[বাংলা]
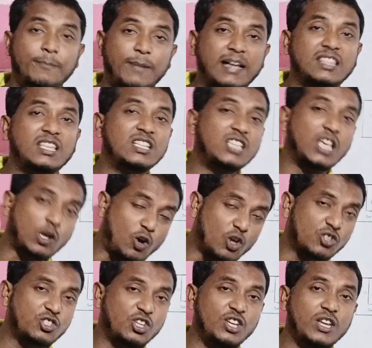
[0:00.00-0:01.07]
বাদে যে
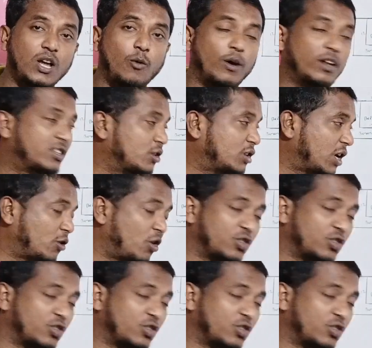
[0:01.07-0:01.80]
কস্টিংটা হয়েছে সেই